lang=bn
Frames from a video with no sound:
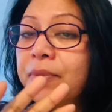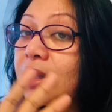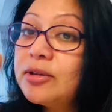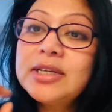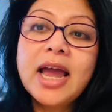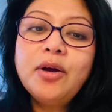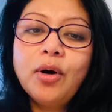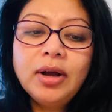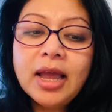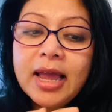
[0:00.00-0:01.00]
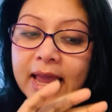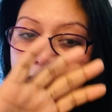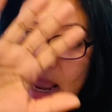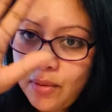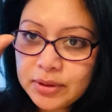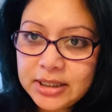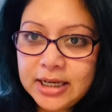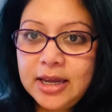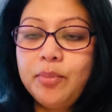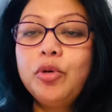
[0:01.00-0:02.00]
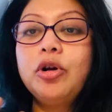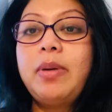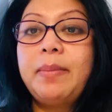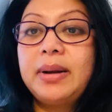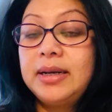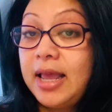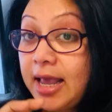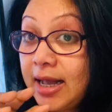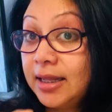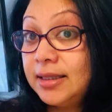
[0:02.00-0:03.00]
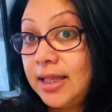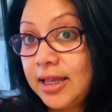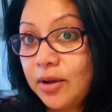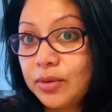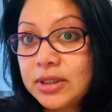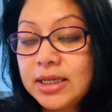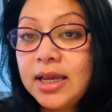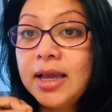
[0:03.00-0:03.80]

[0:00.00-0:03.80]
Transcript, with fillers: তো যাই হোক এই হচ্ছে গিয়ে পুরো ব্যাপারটা এখান থেকে হচ্ছে